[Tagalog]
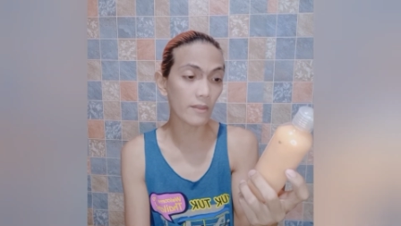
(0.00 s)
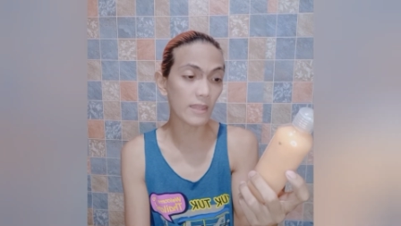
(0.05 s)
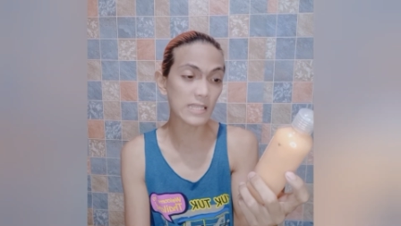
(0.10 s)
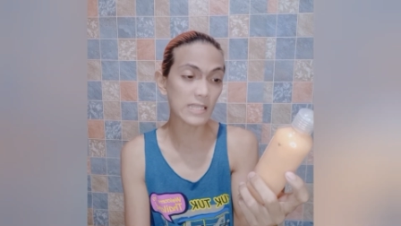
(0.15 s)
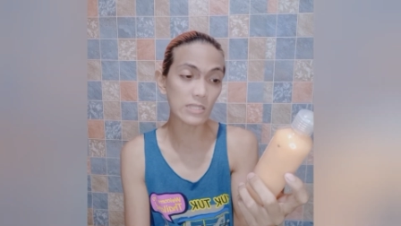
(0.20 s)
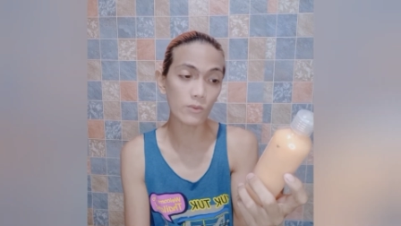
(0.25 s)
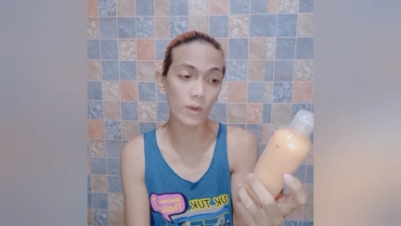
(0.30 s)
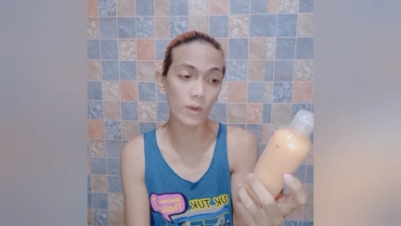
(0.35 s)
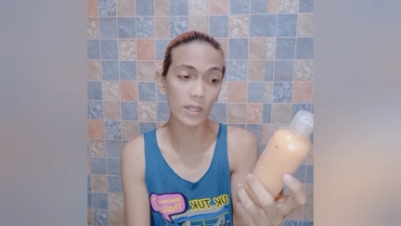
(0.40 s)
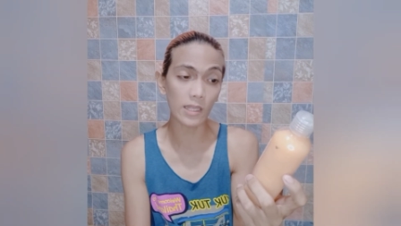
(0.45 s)

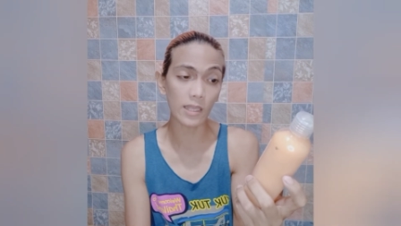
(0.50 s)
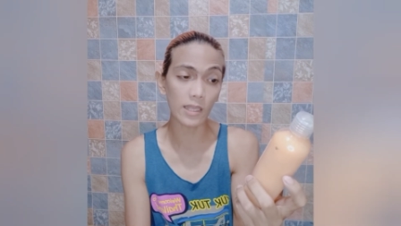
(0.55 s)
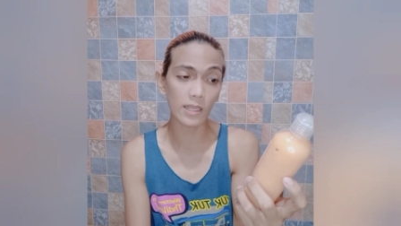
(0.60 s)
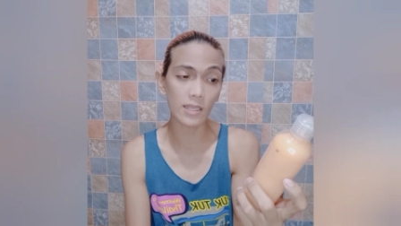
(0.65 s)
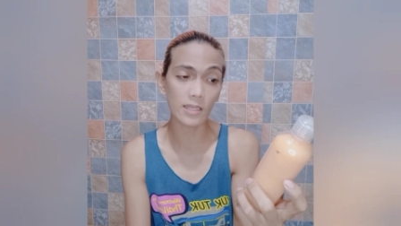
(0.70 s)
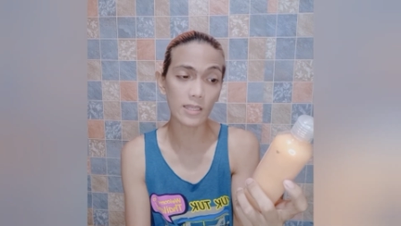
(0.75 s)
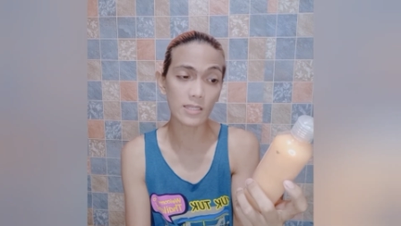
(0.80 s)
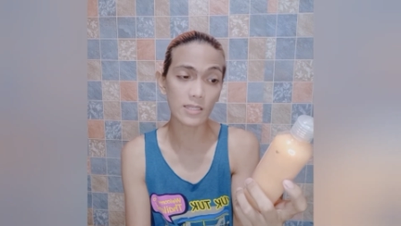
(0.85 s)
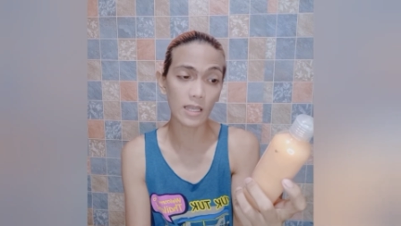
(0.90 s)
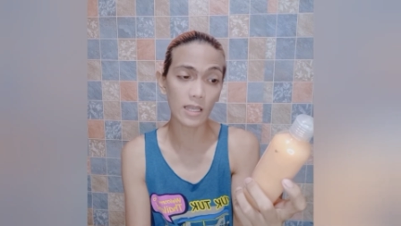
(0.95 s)
this one
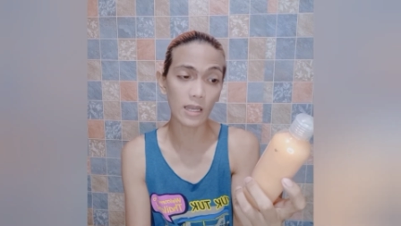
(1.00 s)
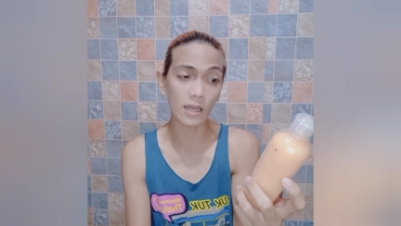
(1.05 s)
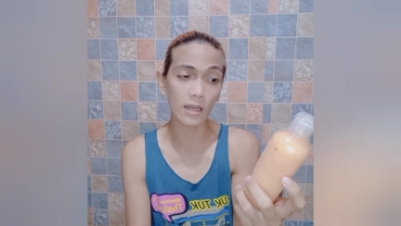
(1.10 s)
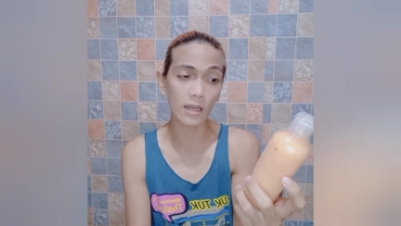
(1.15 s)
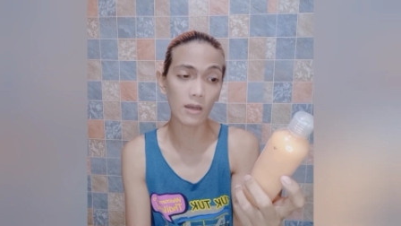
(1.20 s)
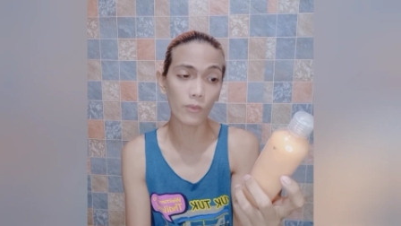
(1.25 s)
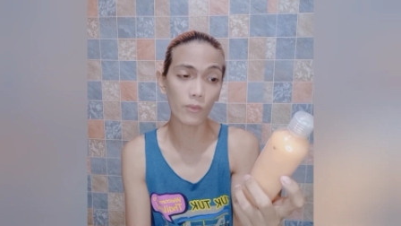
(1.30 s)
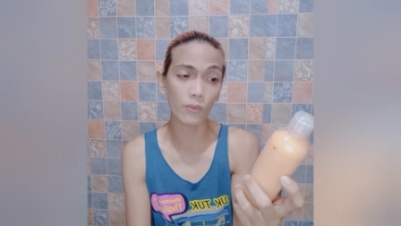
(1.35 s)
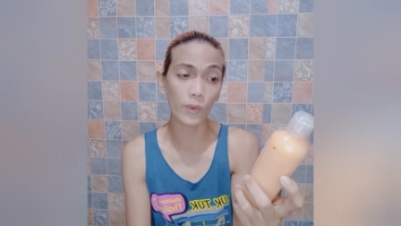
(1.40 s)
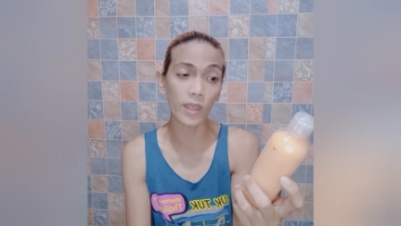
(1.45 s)
is
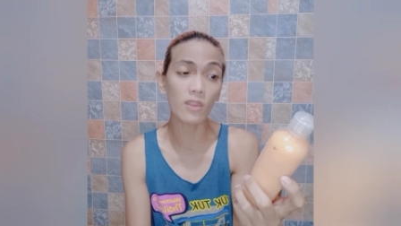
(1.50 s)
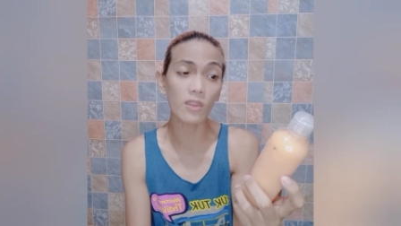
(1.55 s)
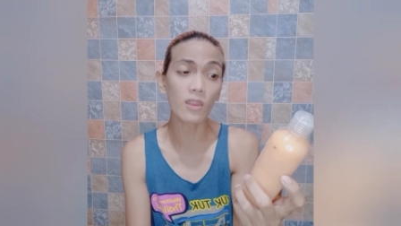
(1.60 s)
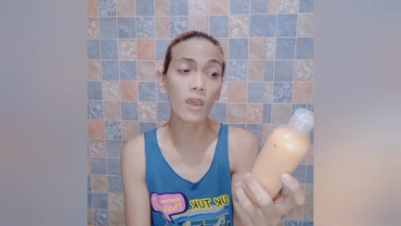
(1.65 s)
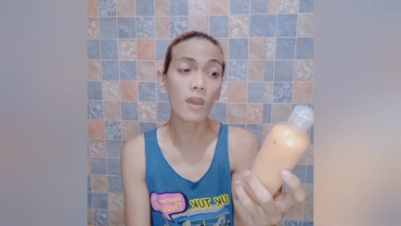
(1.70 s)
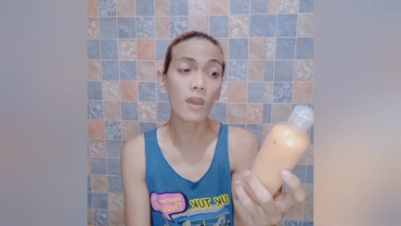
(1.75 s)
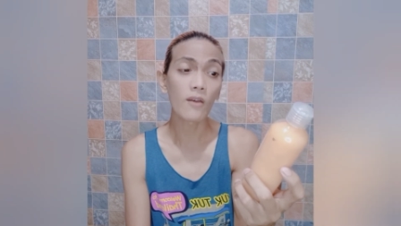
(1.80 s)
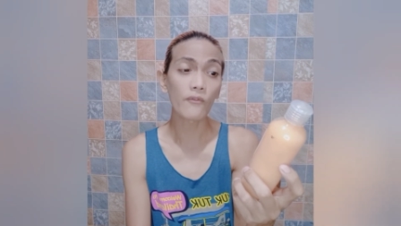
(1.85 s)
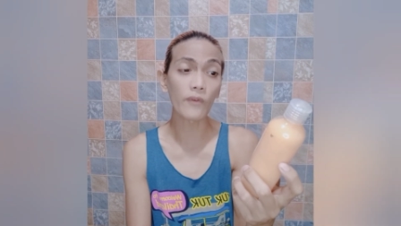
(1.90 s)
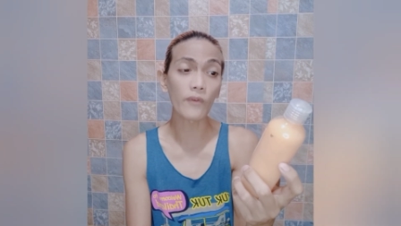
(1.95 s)
uh, with
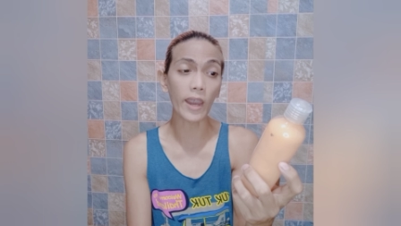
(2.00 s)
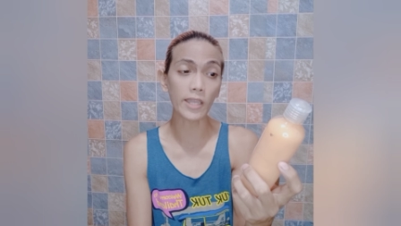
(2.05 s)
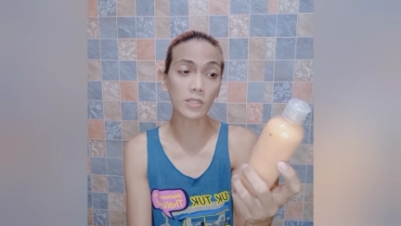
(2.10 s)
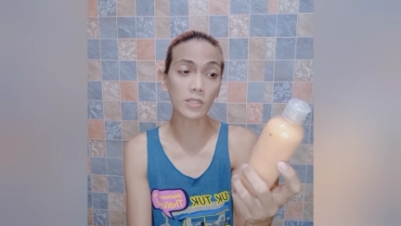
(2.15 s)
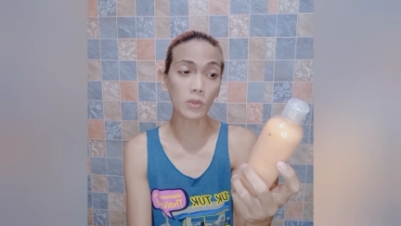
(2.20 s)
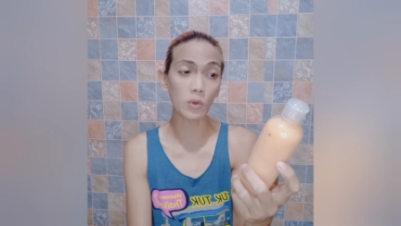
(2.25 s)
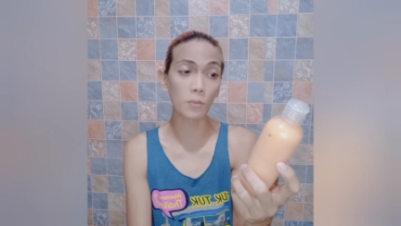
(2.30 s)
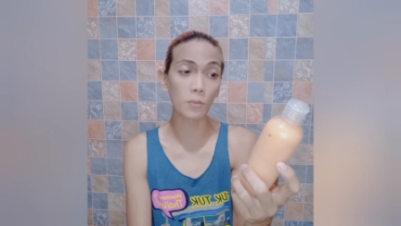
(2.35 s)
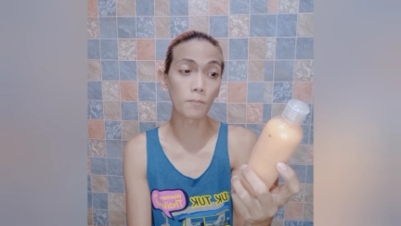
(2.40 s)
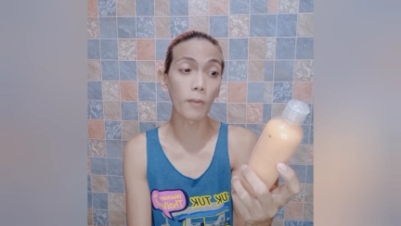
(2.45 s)

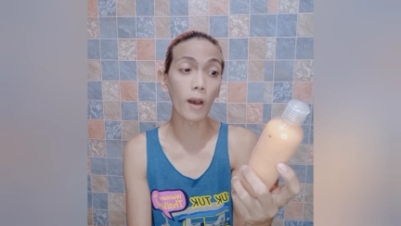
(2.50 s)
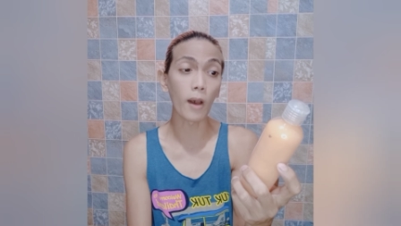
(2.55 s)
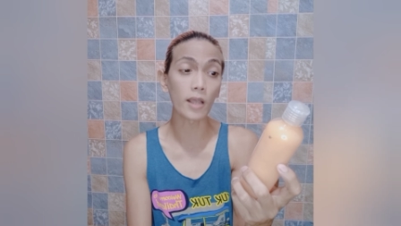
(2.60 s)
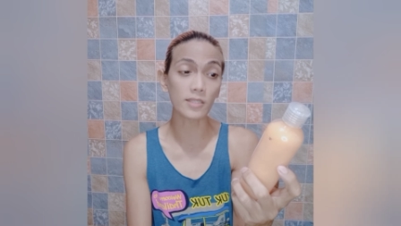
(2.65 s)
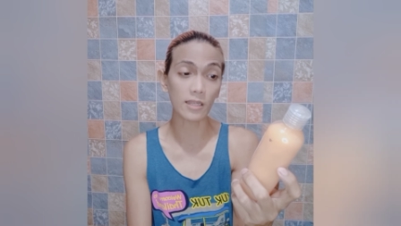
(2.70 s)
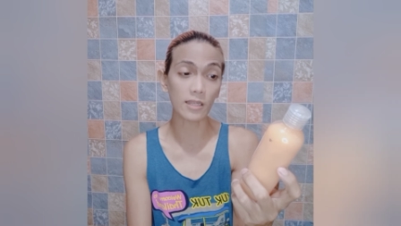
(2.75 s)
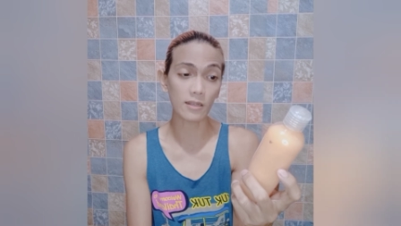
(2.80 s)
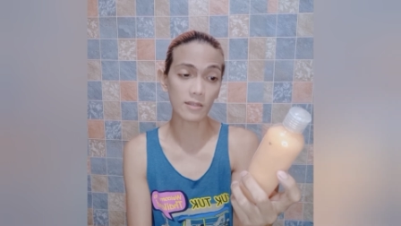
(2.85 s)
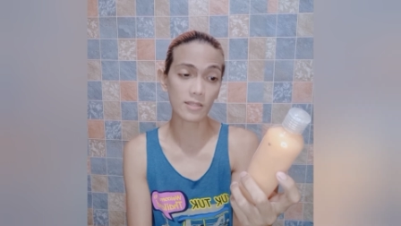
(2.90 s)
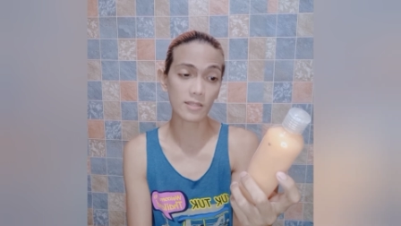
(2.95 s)

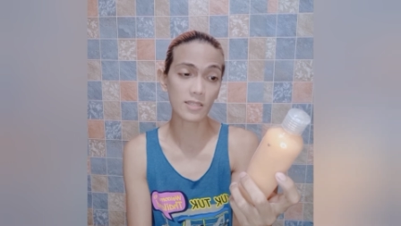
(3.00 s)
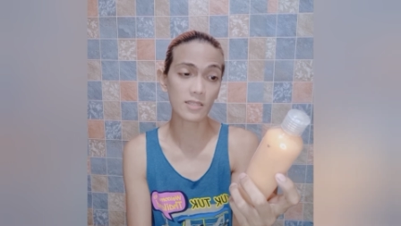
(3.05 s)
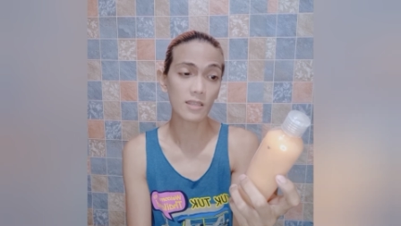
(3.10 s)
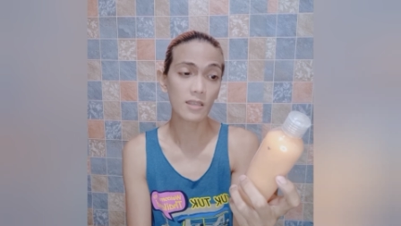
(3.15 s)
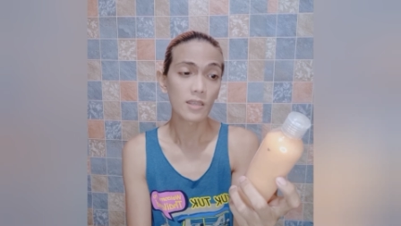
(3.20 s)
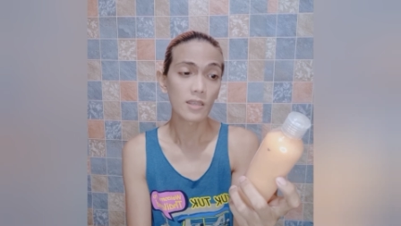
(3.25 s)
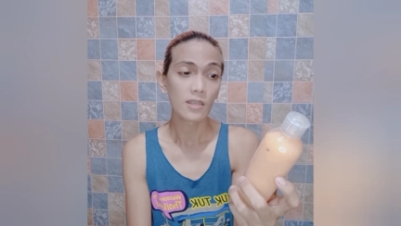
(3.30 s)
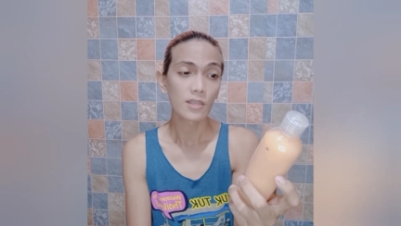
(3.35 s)
phytobotox.